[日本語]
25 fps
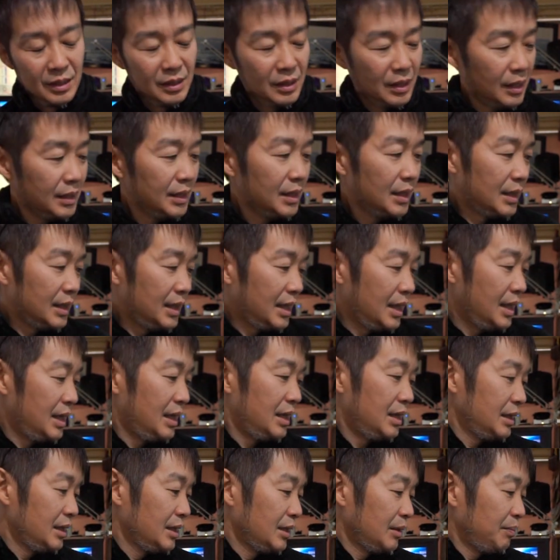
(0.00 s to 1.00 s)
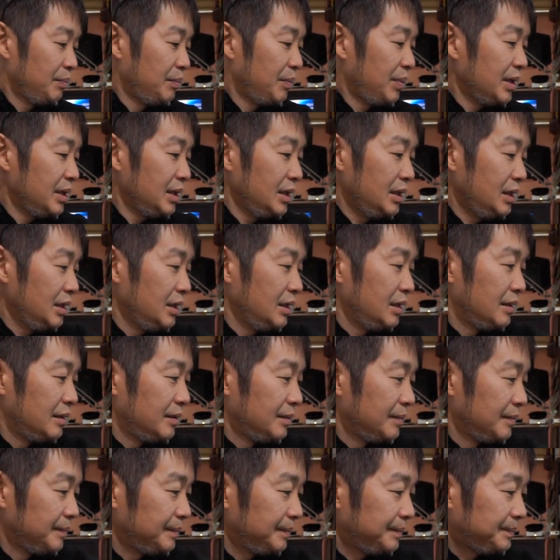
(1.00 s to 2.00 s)
ただねやっぱり
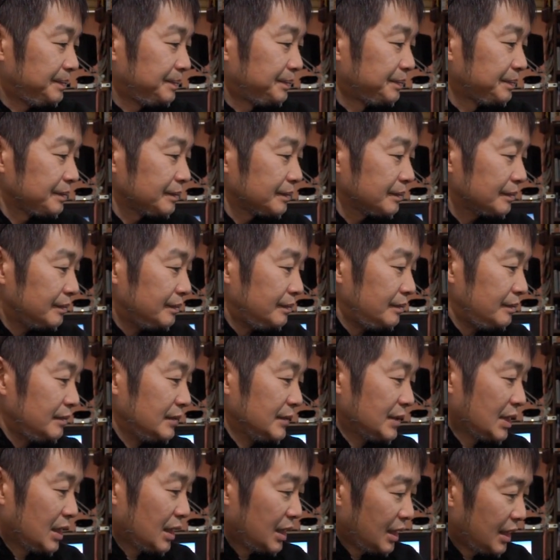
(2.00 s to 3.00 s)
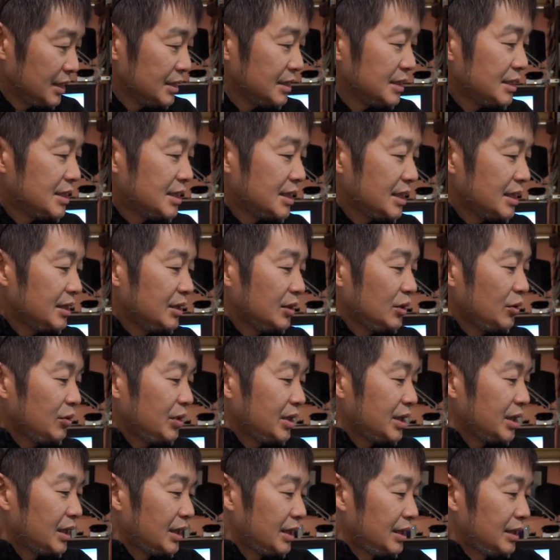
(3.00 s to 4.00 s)
完全乗
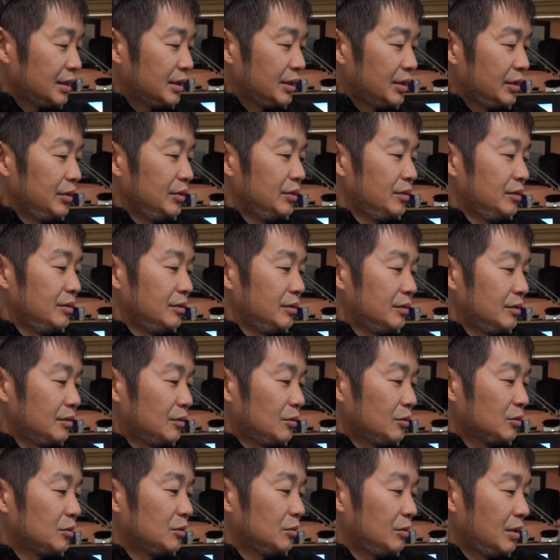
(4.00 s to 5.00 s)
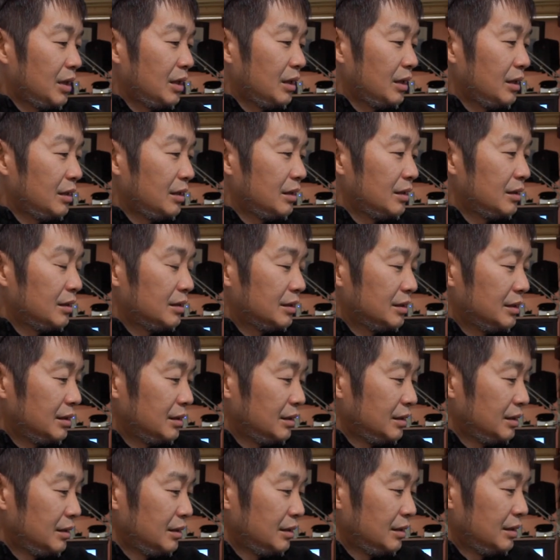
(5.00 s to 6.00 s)
り換えっていうこと
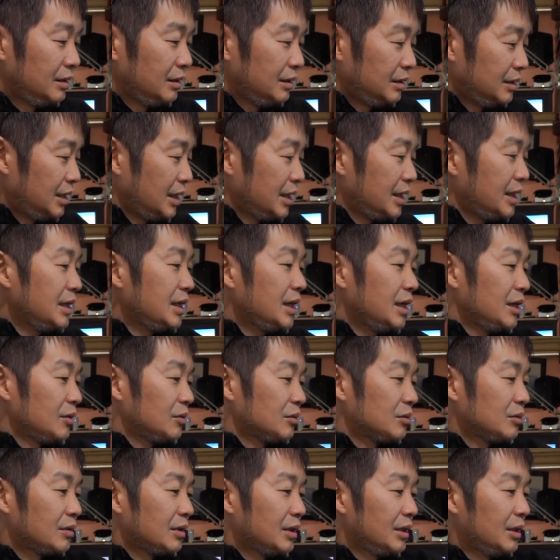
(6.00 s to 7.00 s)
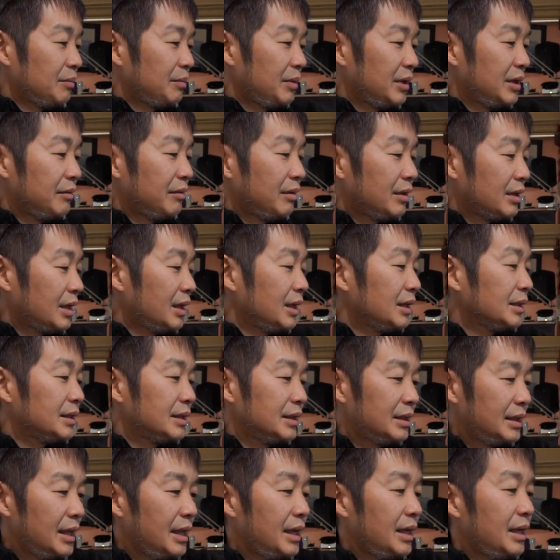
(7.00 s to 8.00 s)
はできないことがやっぱり分かっ
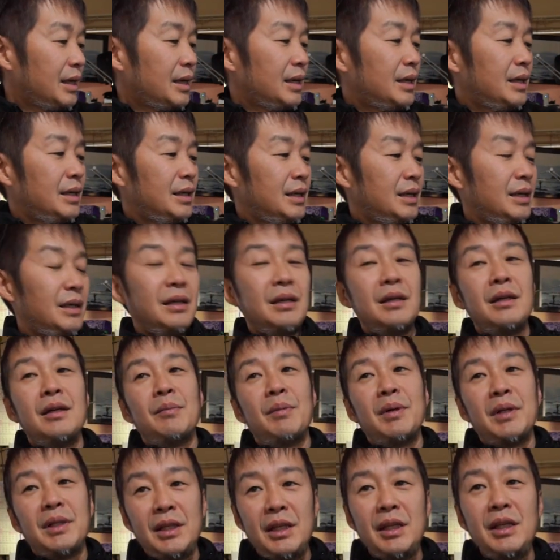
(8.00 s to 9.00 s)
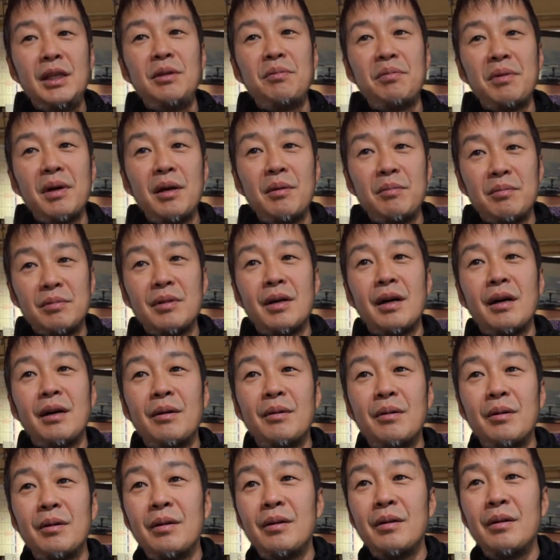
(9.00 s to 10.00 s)
てやっぱり D5 は
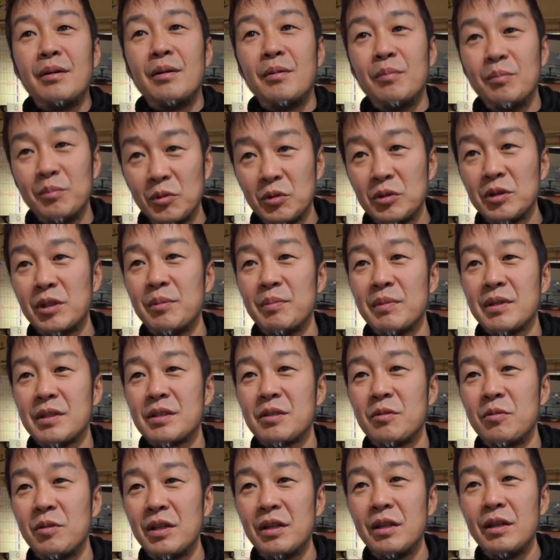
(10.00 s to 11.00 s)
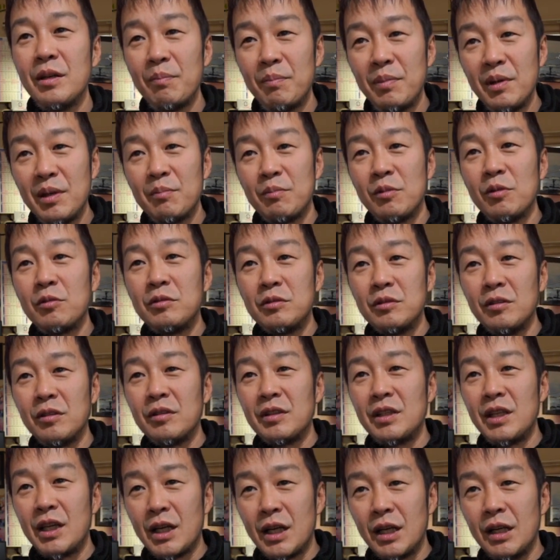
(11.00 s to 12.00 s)
持ってますこれがやっぱり僕の
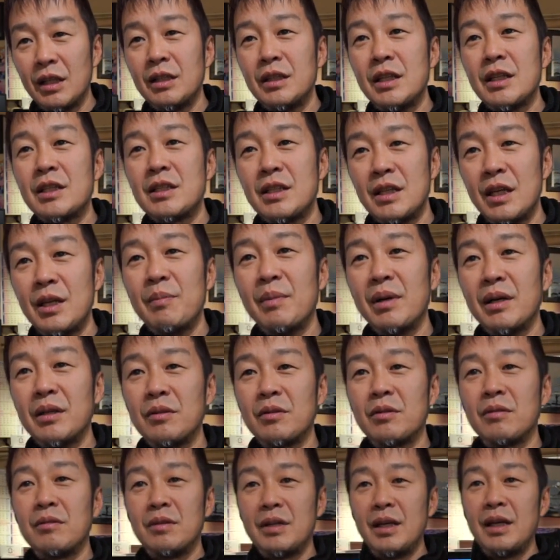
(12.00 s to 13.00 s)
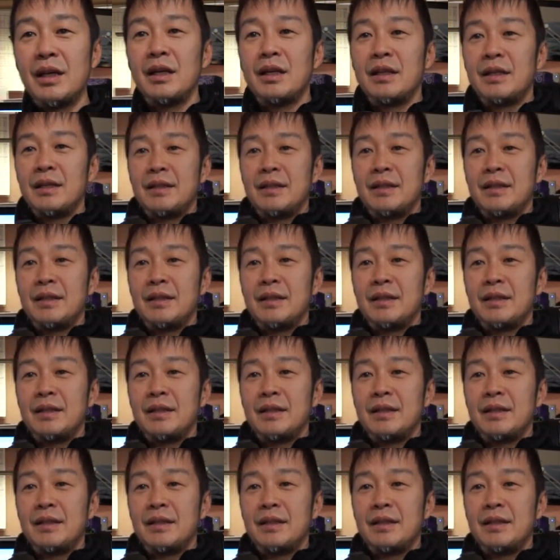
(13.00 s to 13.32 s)
機関ですね今ってね